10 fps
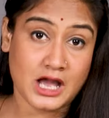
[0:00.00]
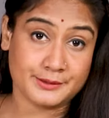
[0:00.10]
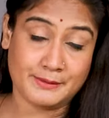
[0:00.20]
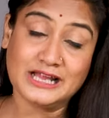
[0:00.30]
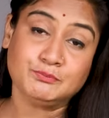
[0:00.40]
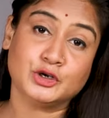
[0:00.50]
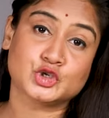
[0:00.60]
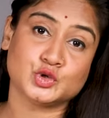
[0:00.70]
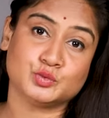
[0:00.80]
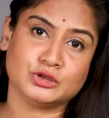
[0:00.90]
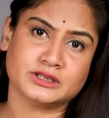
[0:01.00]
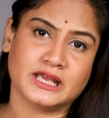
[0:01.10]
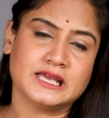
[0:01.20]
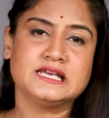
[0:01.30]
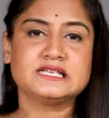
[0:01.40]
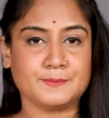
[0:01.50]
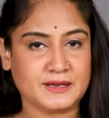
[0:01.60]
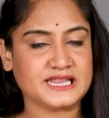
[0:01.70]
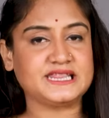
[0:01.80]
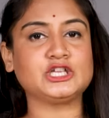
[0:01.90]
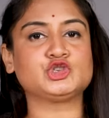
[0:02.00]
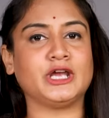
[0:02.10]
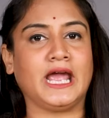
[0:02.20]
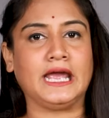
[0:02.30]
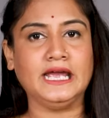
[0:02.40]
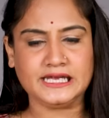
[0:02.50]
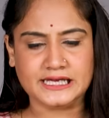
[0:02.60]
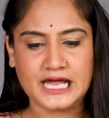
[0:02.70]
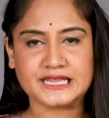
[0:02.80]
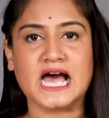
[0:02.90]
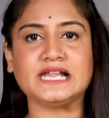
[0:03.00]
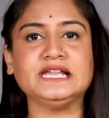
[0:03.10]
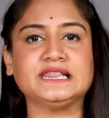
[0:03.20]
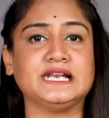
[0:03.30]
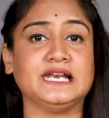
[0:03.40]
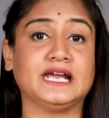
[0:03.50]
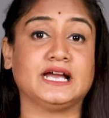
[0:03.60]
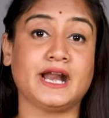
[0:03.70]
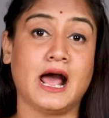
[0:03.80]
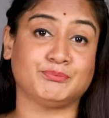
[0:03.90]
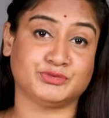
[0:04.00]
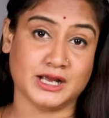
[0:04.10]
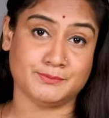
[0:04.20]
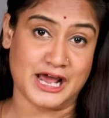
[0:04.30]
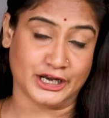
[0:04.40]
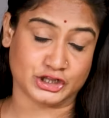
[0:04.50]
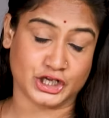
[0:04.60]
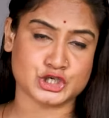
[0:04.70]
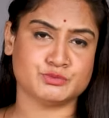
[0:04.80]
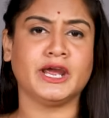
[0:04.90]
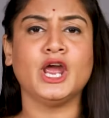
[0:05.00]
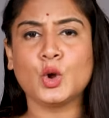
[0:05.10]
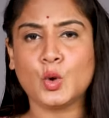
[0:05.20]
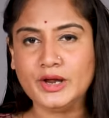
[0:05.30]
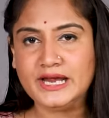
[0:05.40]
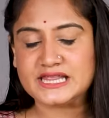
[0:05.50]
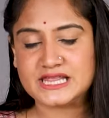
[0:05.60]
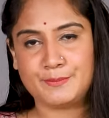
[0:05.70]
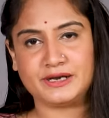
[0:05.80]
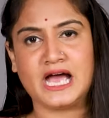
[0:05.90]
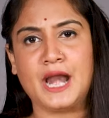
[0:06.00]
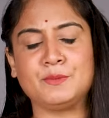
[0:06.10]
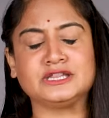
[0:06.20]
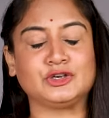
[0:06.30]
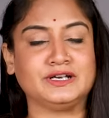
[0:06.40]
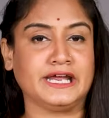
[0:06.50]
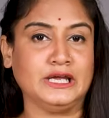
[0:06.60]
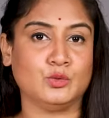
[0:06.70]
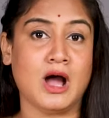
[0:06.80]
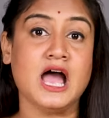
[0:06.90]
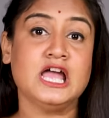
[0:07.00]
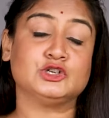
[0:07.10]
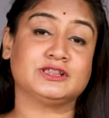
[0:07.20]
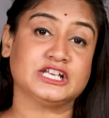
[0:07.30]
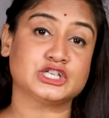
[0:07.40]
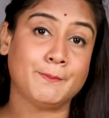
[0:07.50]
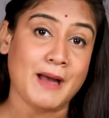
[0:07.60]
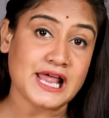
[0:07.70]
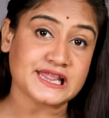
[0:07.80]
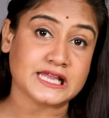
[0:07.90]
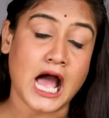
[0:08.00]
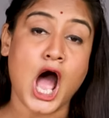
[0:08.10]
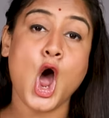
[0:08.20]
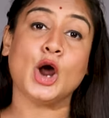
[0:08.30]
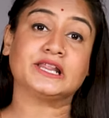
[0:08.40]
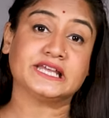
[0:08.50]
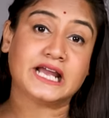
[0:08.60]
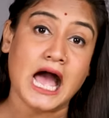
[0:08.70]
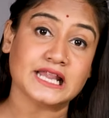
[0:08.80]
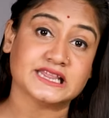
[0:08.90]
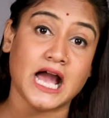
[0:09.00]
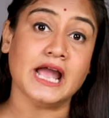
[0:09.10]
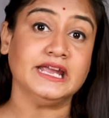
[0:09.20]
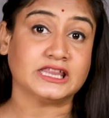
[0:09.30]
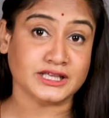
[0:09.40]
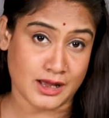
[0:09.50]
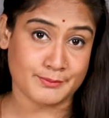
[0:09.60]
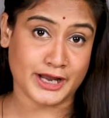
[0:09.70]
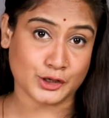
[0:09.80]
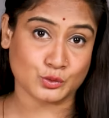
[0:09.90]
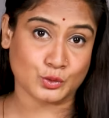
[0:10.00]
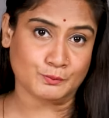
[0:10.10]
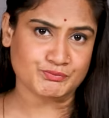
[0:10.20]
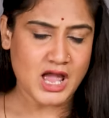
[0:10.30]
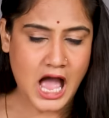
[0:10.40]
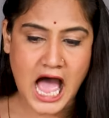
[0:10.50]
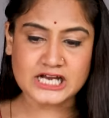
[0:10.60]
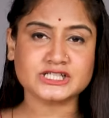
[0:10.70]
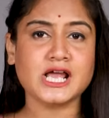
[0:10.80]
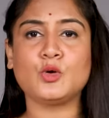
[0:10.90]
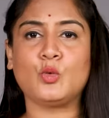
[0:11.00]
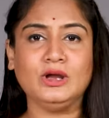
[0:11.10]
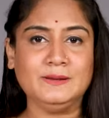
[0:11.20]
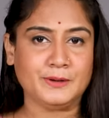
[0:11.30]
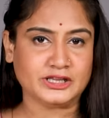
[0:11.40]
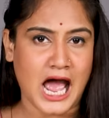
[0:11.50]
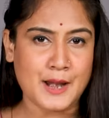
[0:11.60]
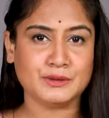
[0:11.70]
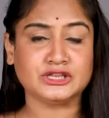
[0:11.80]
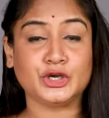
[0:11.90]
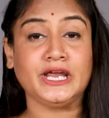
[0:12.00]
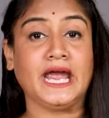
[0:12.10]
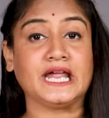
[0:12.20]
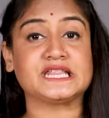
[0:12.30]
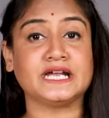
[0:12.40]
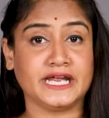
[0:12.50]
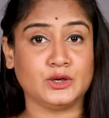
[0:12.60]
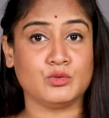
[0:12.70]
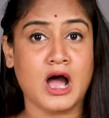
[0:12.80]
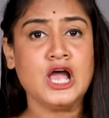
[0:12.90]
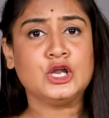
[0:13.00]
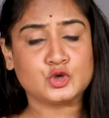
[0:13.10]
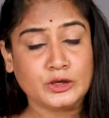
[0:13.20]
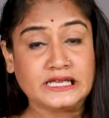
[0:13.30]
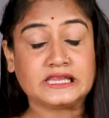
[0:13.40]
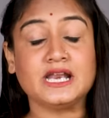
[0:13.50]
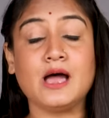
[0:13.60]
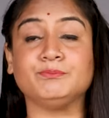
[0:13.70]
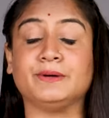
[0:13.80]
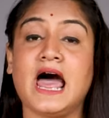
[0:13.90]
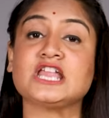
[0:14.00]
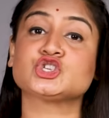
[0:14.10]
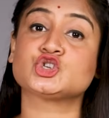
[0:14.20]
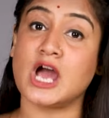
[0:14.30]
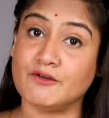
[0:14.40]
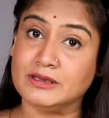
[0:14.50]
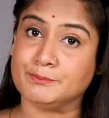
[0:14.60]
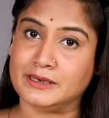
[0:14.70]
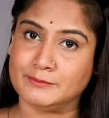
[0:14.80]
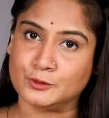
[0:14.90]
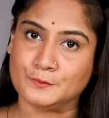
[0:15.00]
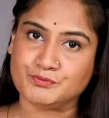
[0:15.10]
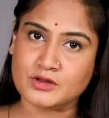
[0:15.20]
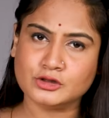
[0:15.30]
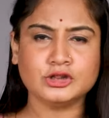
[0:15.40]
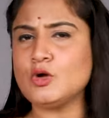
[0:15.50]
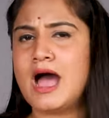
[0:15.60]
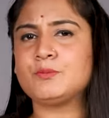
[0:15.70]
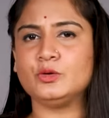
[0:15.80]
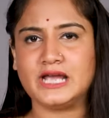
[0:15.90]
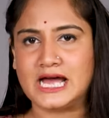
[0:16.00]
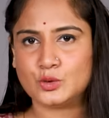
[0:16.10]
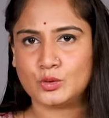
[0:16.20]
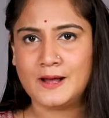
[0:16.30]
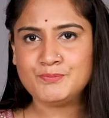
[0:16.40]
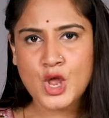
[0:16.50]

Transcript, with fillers: हर बात पर झूठ बोलते हैं जबकि सच यह है कि आज़ादी से लेकर अब तक भारत देश में कोई ऐसा प्रधानमंत्री नहीं हुआ जिसे छपास का और दिखास का इतना बड़ा रोग हो आज तक कोई प्रधानमंत्री ऐसा नहीं हुआ जो इतना बड़ा छवि प्रेमी हो दोस्तों आपको याद होगा